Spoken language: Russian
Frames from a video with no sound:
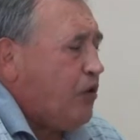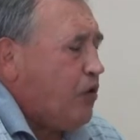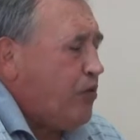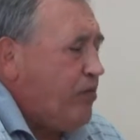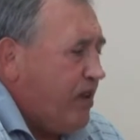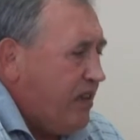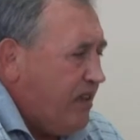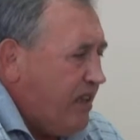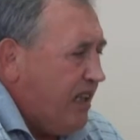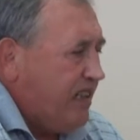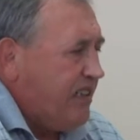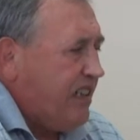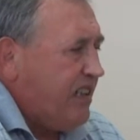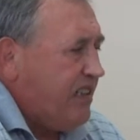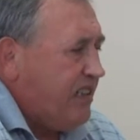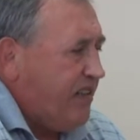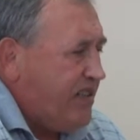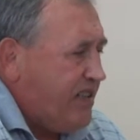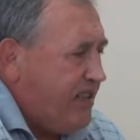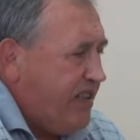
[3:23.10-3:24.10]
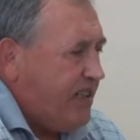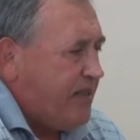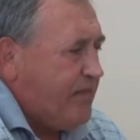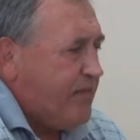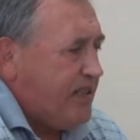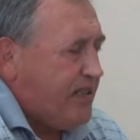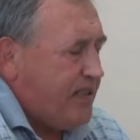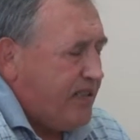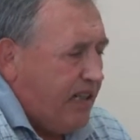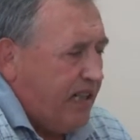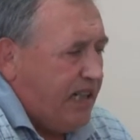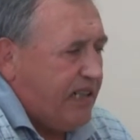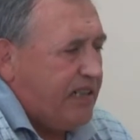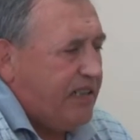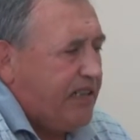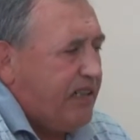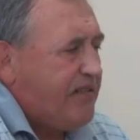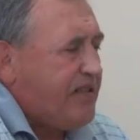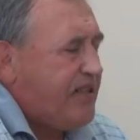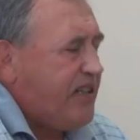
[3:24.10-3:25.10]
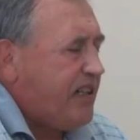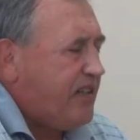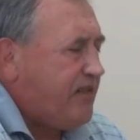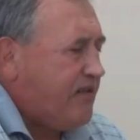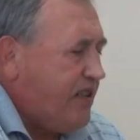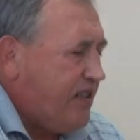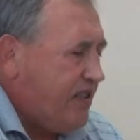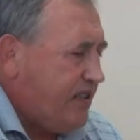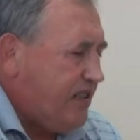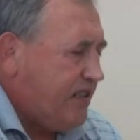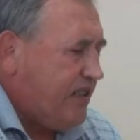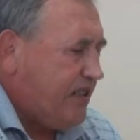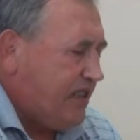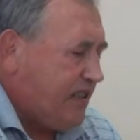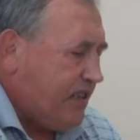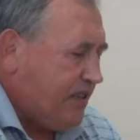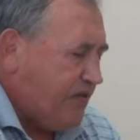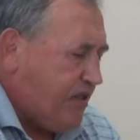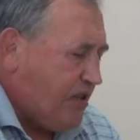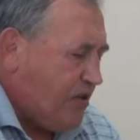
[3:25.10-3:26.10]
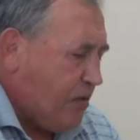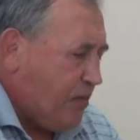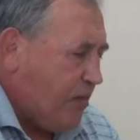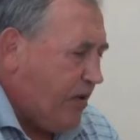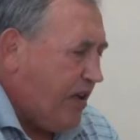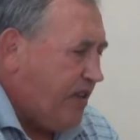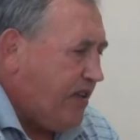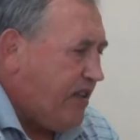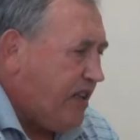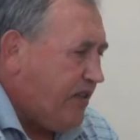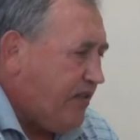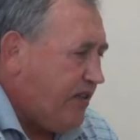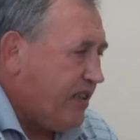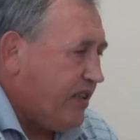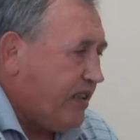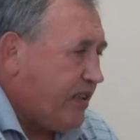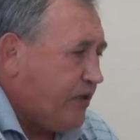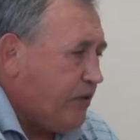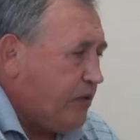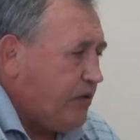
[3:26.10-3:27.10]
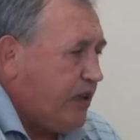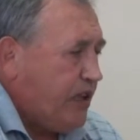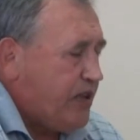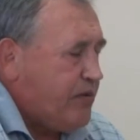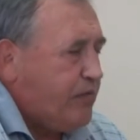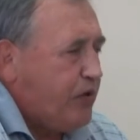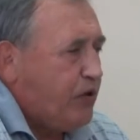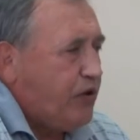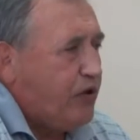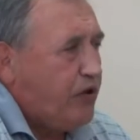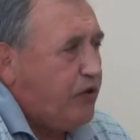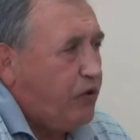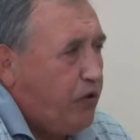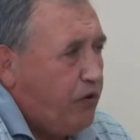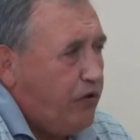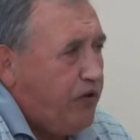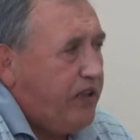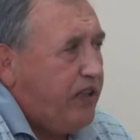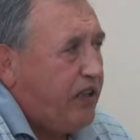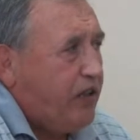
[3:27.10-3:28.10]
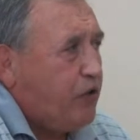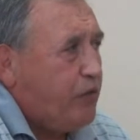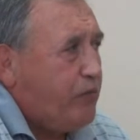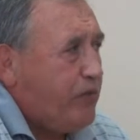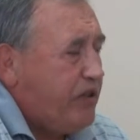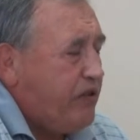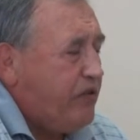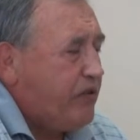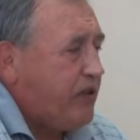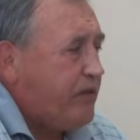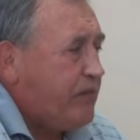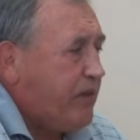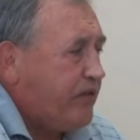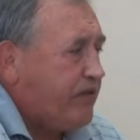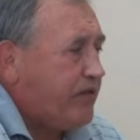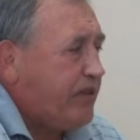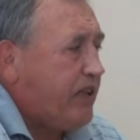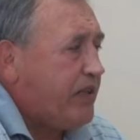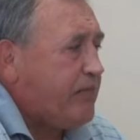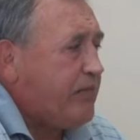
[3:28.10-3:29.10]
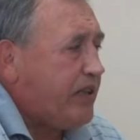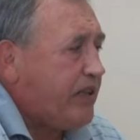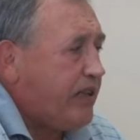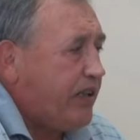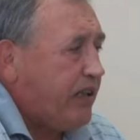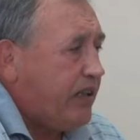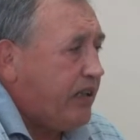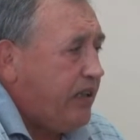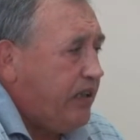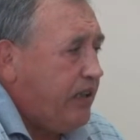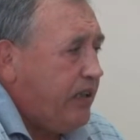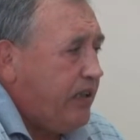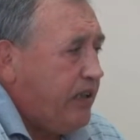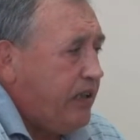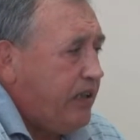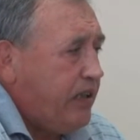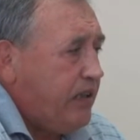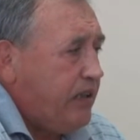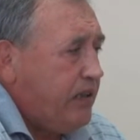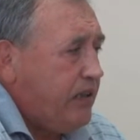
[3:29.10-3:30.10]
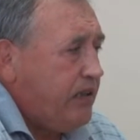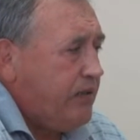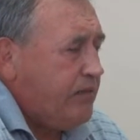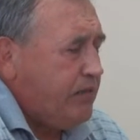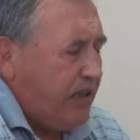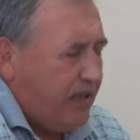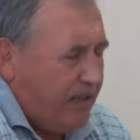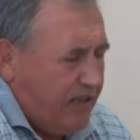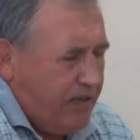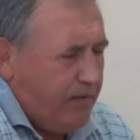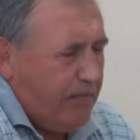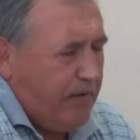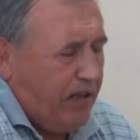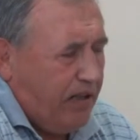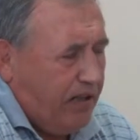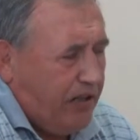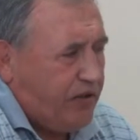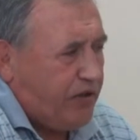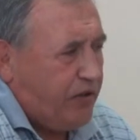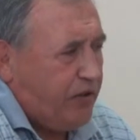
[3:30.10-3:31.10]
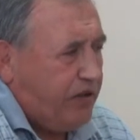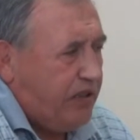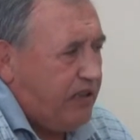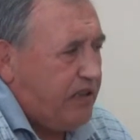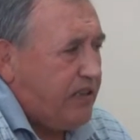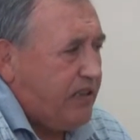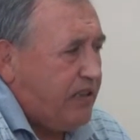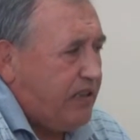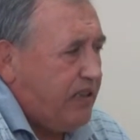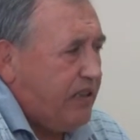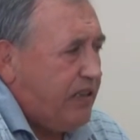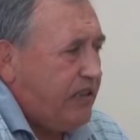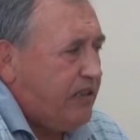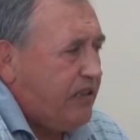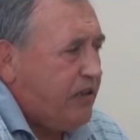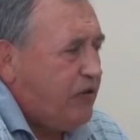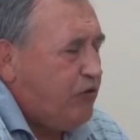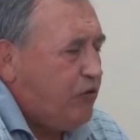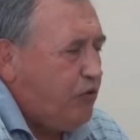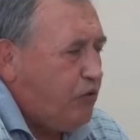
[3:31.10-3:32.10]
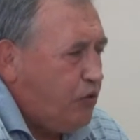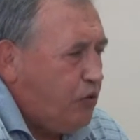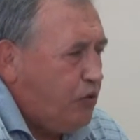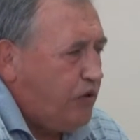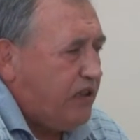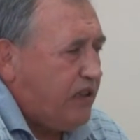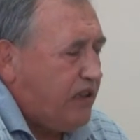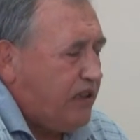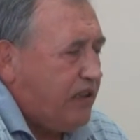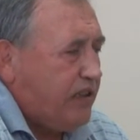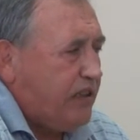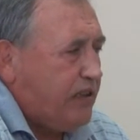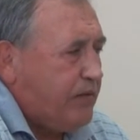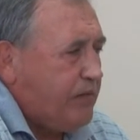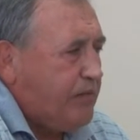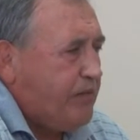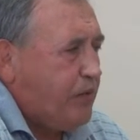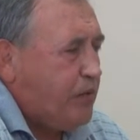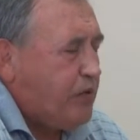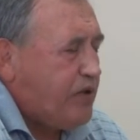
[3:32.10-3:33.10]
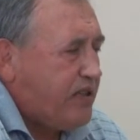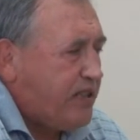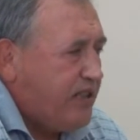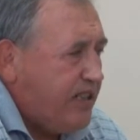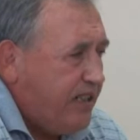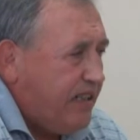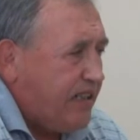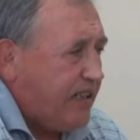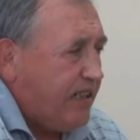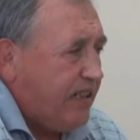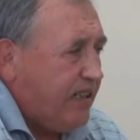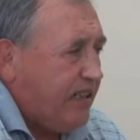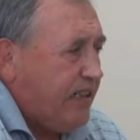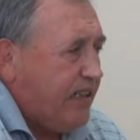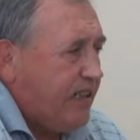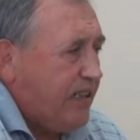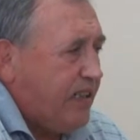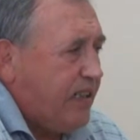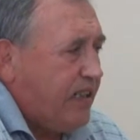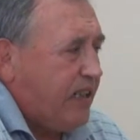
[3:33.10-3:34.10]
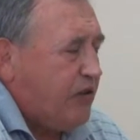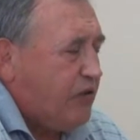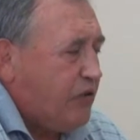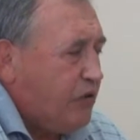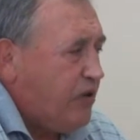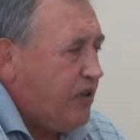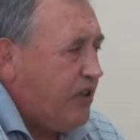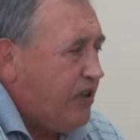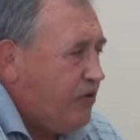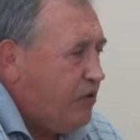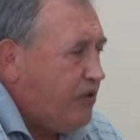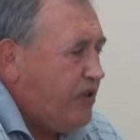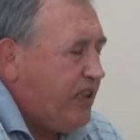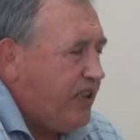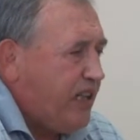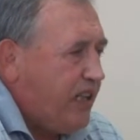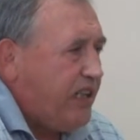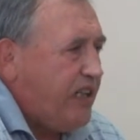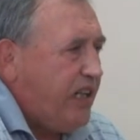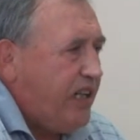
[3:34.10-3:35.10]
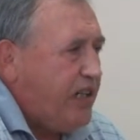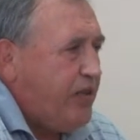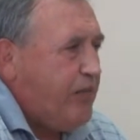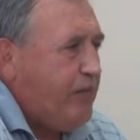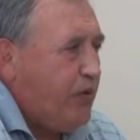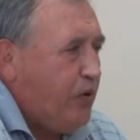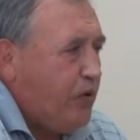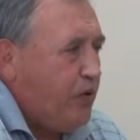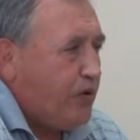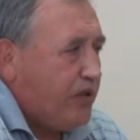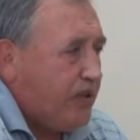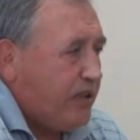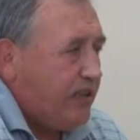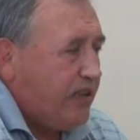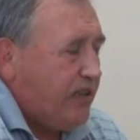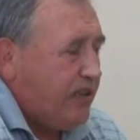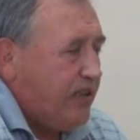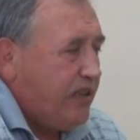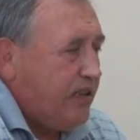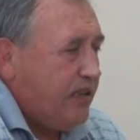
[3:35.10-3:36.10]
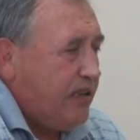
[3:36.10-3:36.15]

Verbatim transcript: Губернатор на всех местах и на всех вы, этих выступлениях говорит, у нас будет новый алюминиевый комет в такмаке. Мы разобрали, что это за... Это дутый пузырь, который ну, никогда не будет.